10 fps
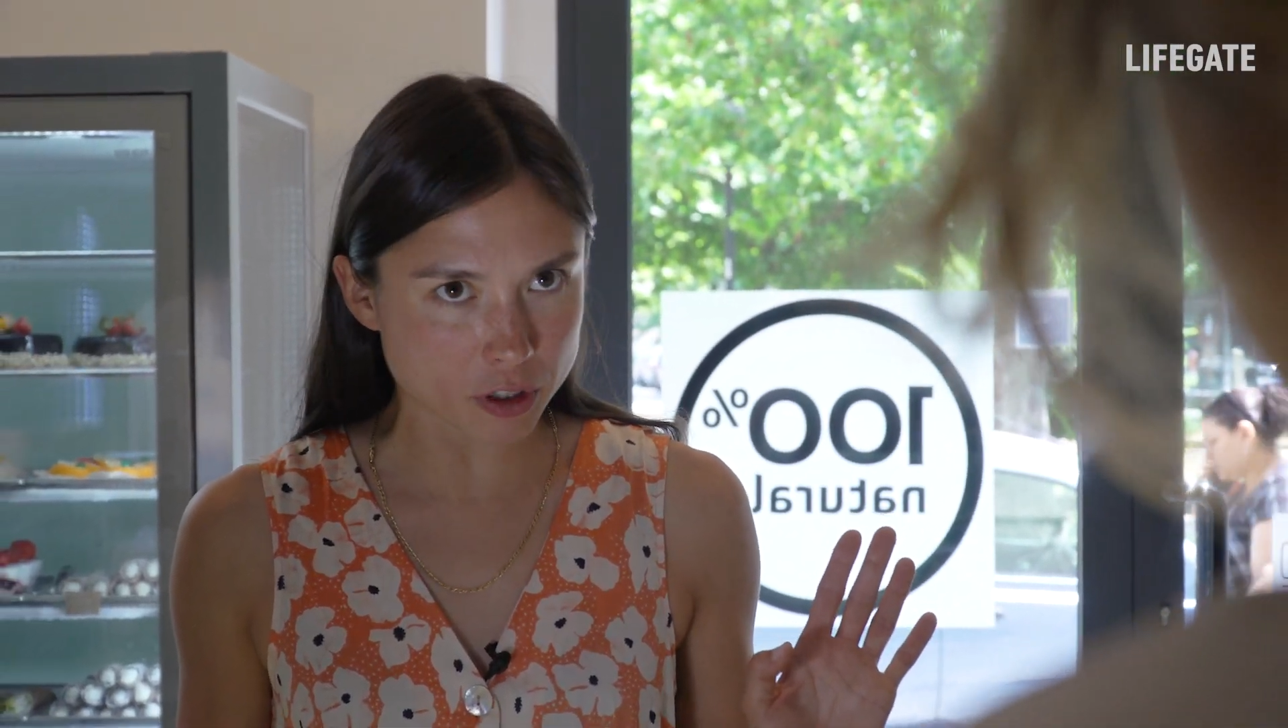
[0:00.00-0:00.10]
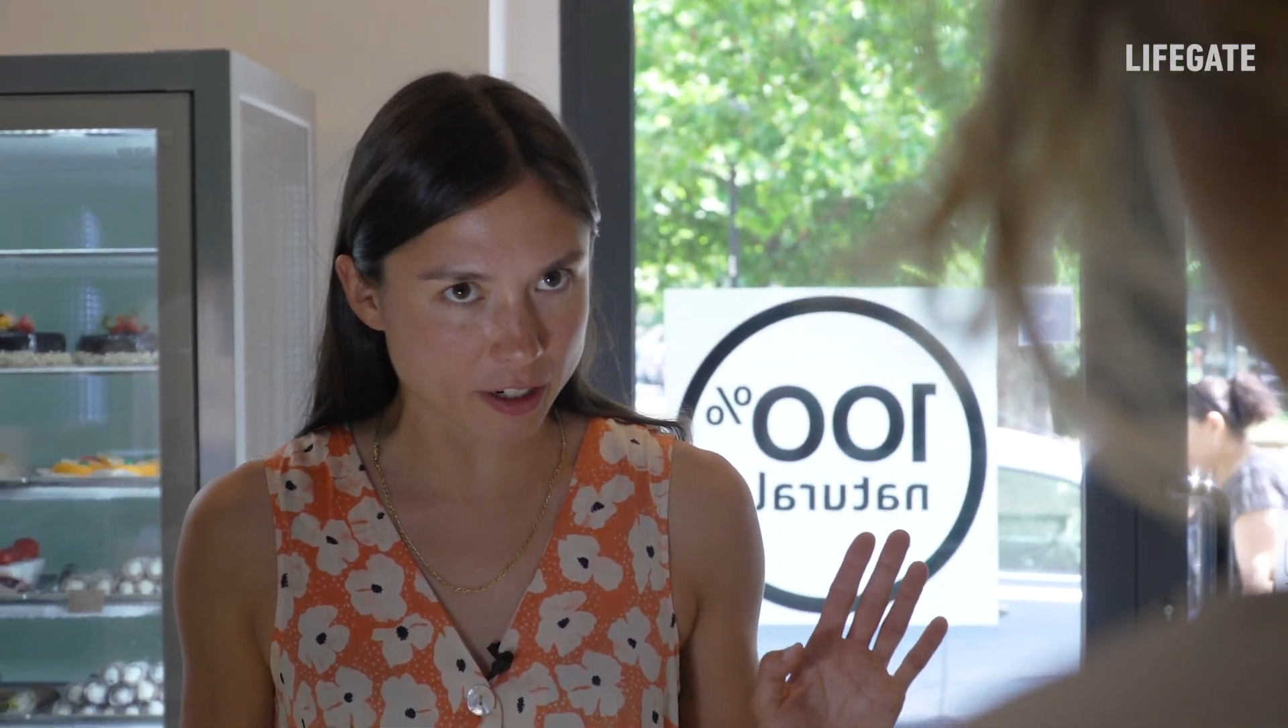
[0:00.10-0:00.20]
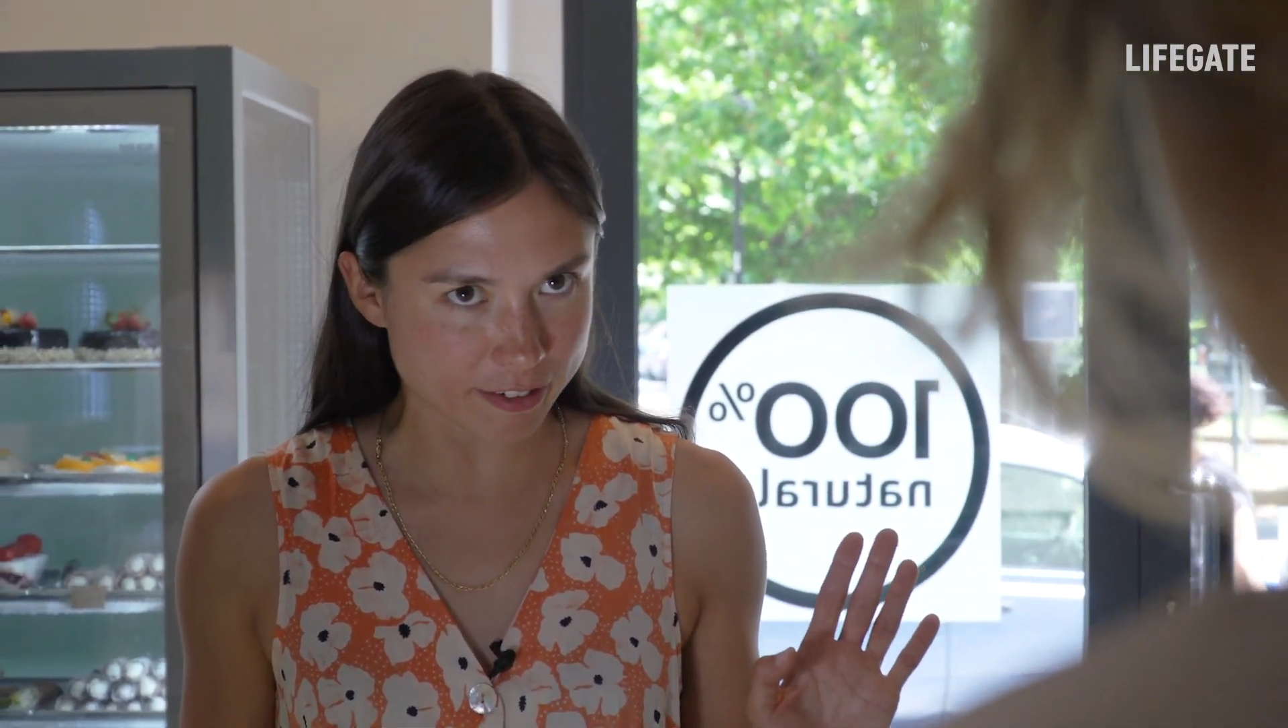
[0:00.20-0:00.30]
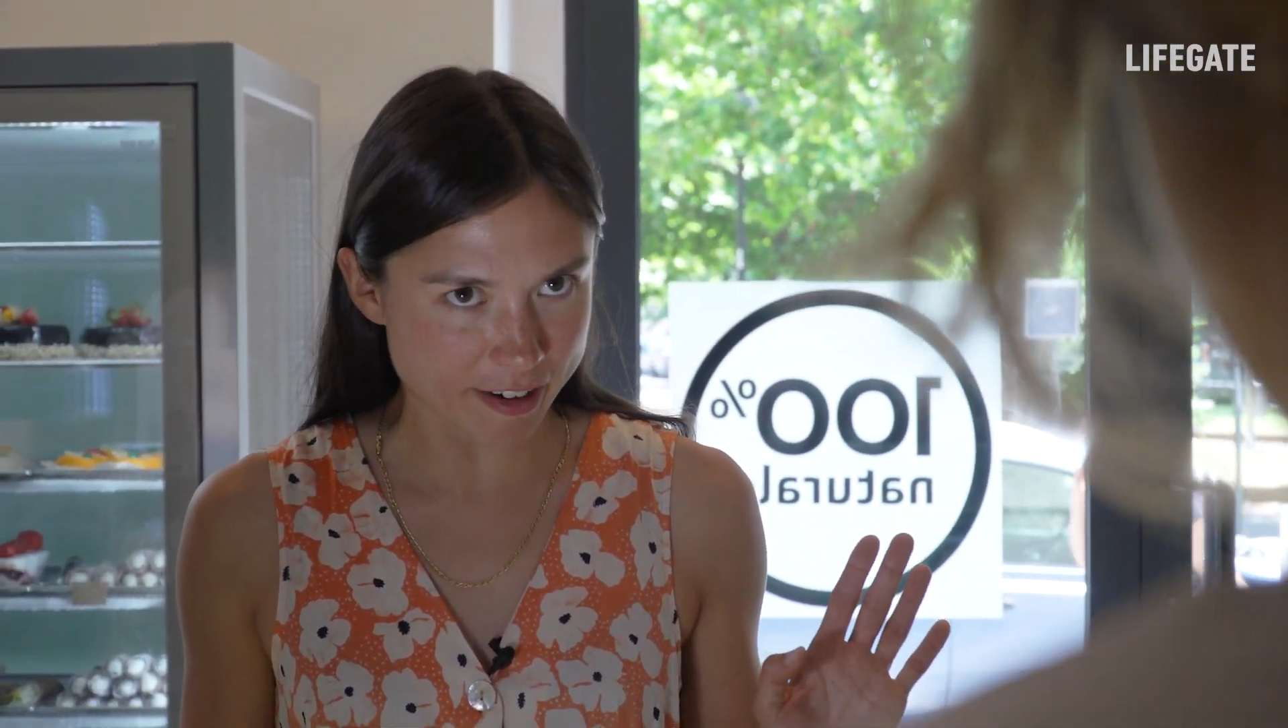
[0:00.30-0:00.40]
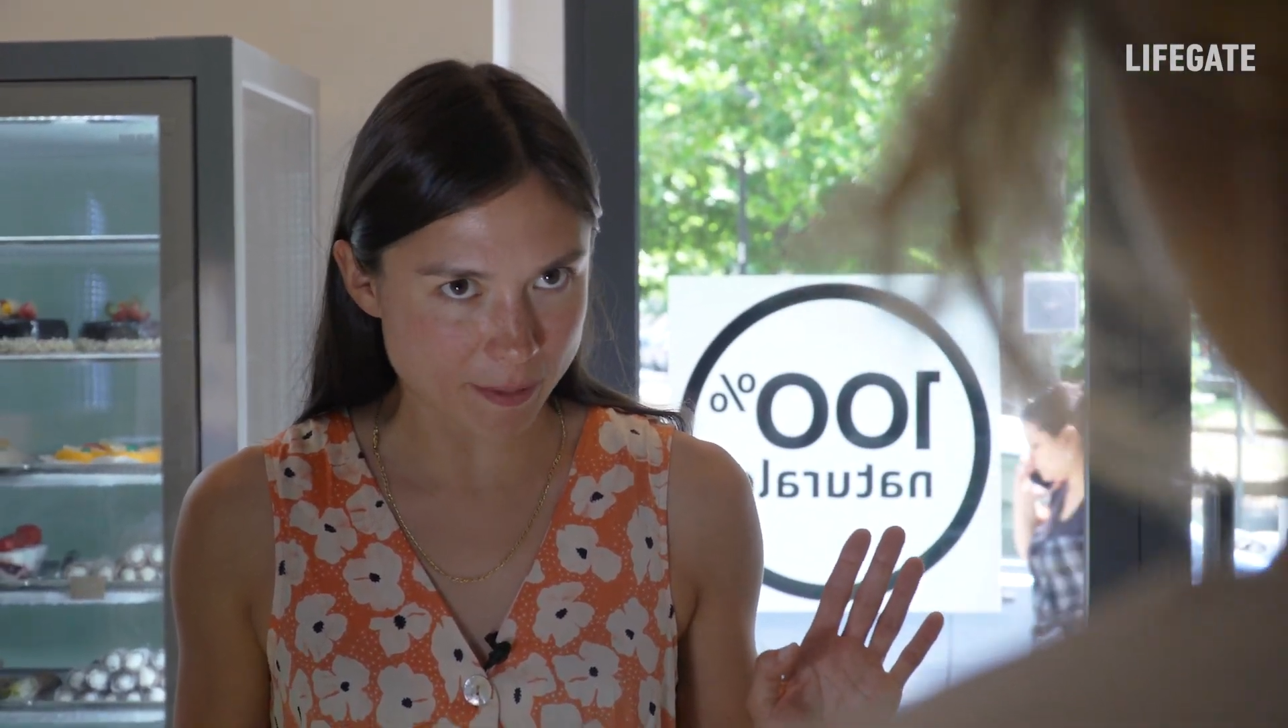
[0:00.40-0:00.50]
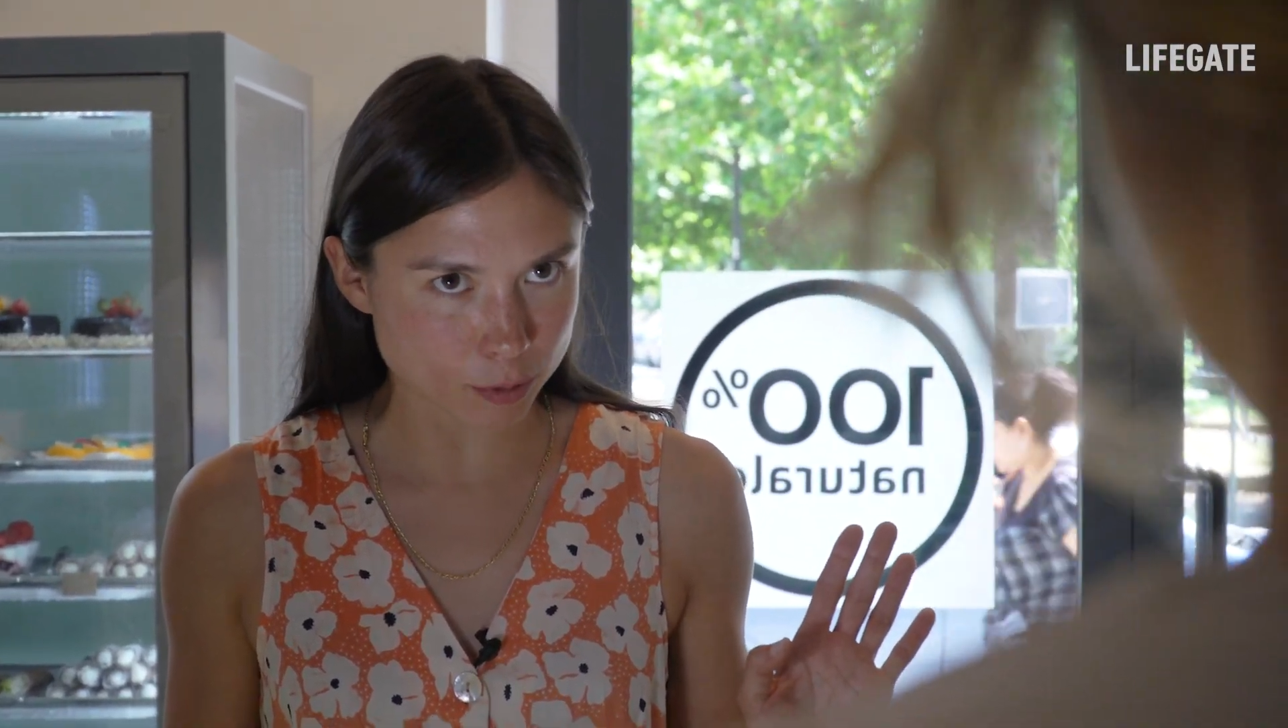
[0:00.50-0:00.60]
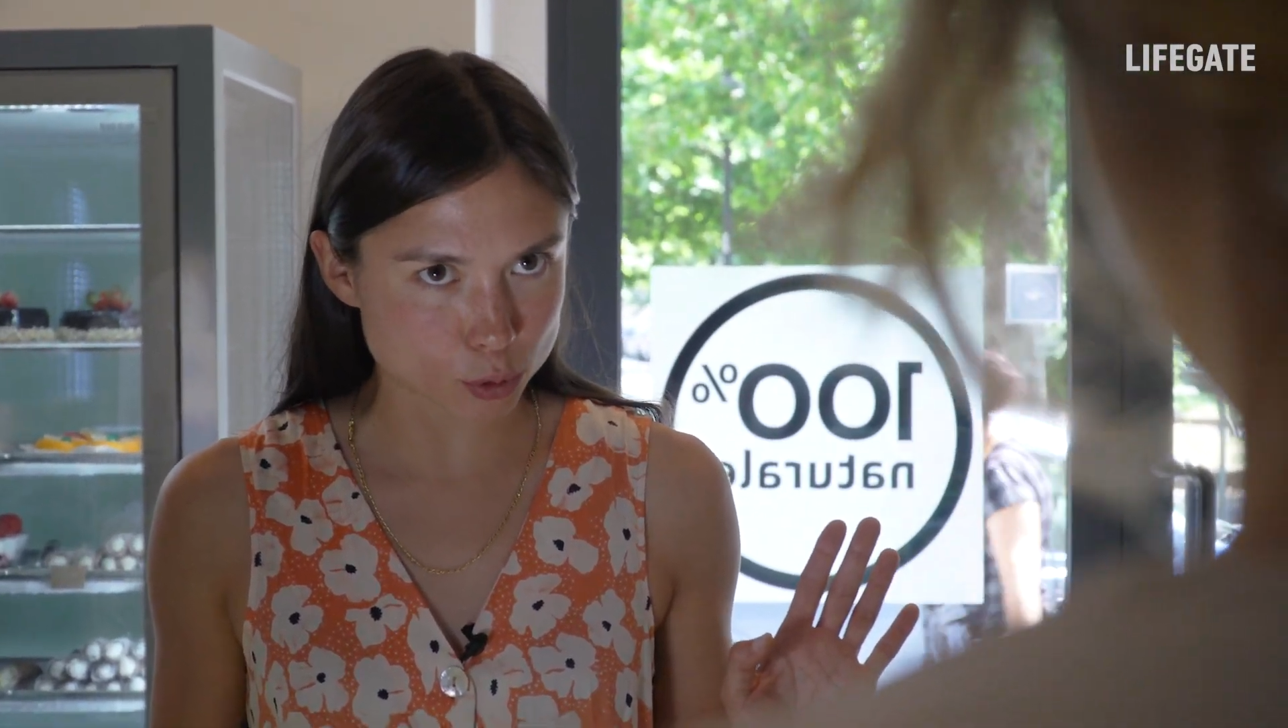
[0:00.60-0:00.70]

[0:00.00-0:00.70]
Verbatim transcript: avevamo